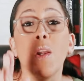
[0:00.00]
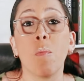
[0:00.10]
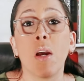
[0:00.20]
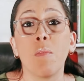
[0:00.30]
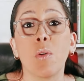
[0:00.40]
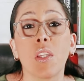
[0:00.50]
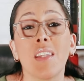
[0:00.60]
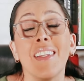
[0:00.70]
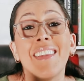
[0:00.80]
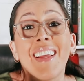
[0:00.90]
y lo más
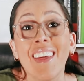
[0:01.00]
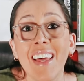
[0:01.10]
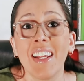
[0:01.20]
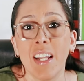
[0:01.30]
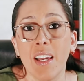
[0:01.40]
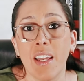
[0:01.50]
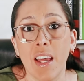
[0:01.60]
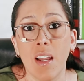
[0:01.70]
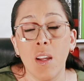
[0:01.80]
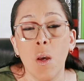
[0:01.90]
importante, te quedes en el
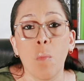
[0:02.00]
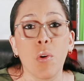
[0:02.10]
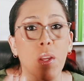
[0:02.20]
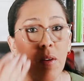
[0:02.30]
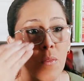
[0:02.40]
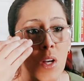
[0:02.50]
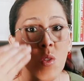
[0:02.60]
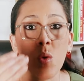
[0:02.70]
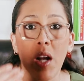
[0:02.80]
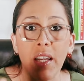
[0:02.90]
canal porque vamos a
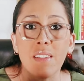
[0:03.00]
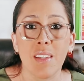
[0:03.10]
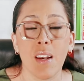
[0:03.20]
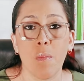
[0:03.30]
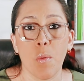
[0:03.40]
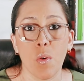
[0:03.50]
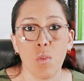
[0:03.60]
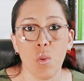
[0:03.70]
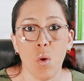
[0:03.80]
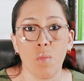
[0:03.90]
hacer una lista de
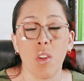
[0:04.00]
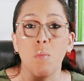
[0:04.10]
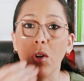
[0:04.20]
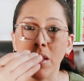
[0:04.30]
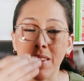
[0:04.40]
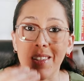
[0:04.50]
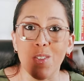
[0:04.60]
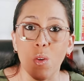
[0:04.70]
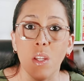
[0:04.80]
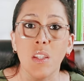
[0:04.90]
reproducción de
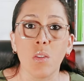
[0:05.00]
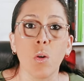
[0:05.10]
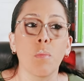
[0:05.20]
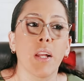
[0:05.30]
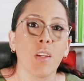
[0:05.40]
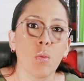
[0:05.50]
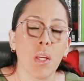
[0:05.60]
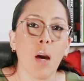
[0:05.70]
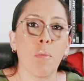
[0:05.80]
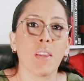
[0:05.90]
monetización en TikTok para que tú
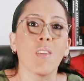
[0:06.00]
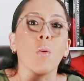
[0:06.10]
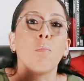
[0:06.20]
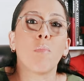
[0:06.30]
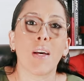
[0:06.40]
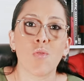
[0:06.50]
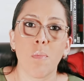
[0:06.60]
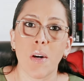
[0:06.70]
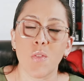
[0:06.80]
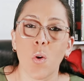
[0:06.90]
vayas aprendiendo paso
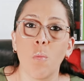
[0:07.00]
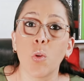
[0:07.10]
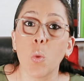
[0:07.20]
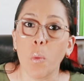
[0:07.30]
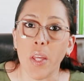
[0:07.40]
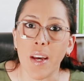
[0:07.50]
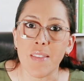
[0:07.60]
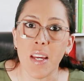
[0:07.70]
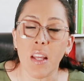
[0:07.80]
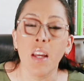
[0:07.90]
a paso cómo tú puedes
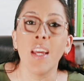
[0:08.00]
hacer.